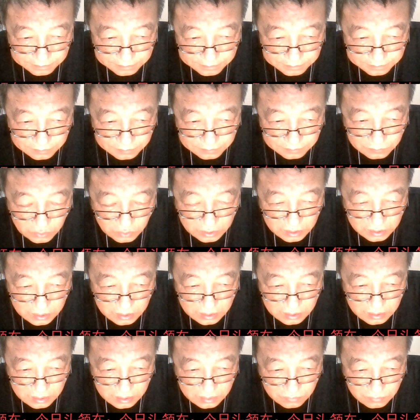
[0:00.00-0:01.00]
我
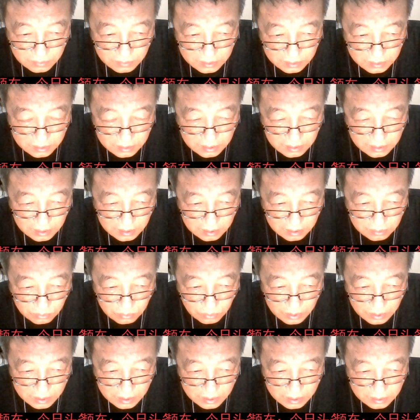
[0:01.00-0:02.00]
心我心里很
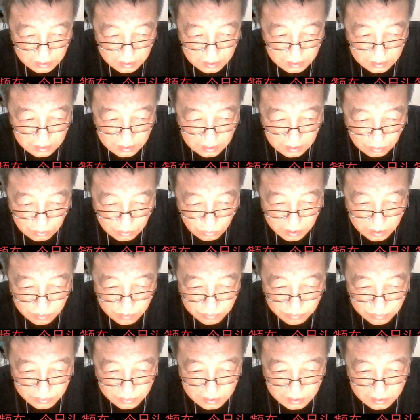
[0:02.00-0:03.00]
乱，现在乱的
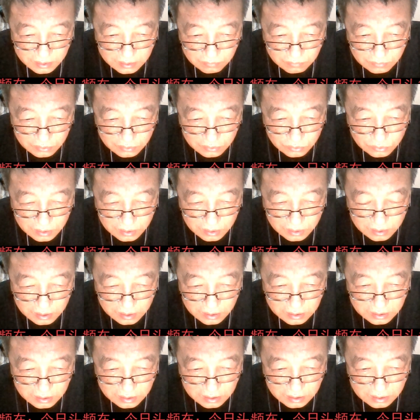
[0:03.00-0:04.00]
不行。我觉得他
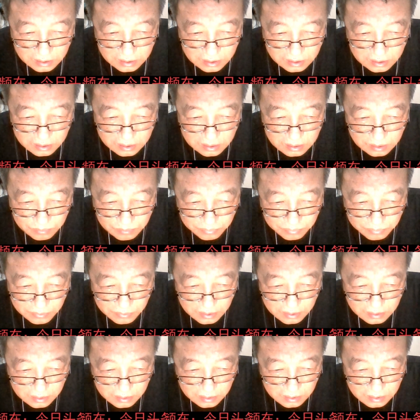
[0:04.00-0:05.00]
解释的不合
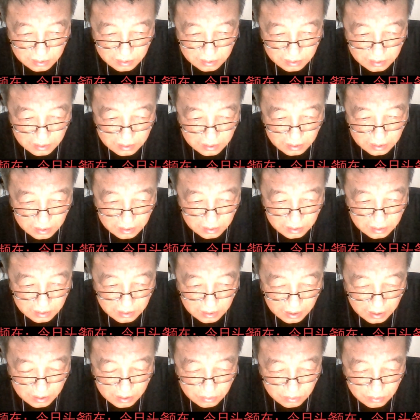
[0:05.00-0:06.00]
情理，但他
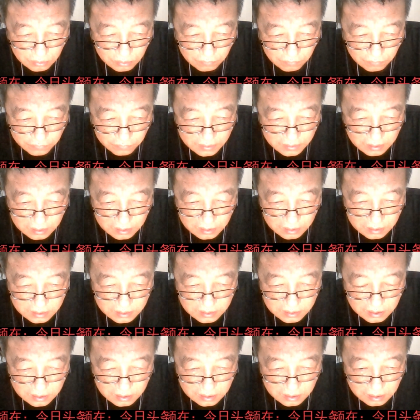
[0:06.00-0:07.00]
态度又非常的
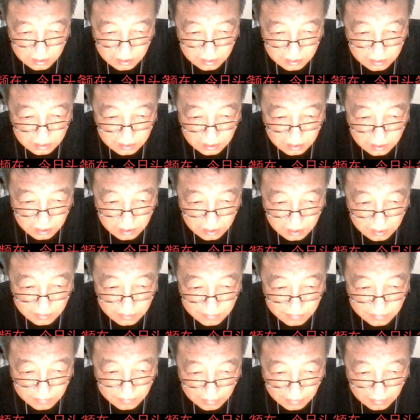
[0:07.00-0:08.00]
真诚诚恳，
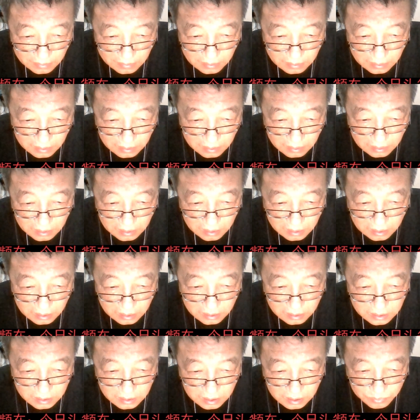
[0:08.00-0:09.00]
而
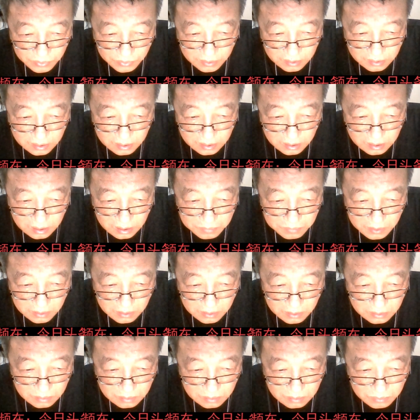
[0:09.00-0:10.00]
且他平时也没有
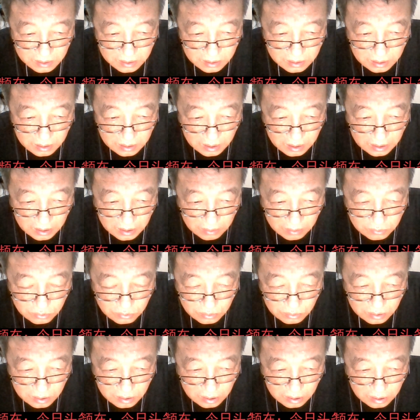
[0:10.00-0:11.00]
什么其他让我
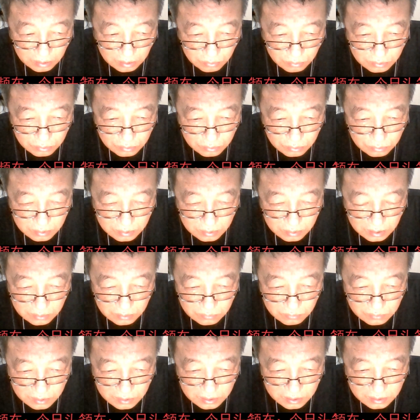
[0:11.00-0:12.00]
觉得他会做那
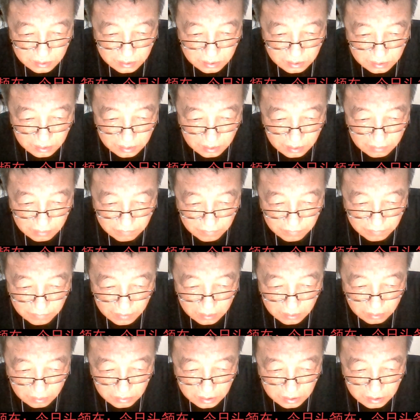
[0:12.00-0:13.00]
种事情的地方。
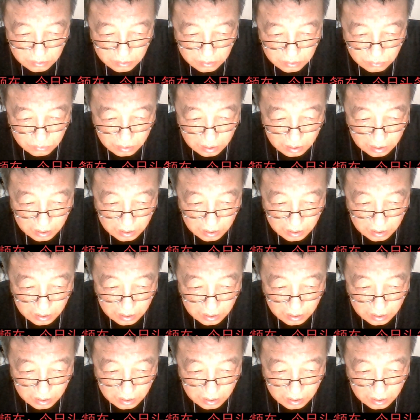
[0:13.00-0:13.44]
老实说，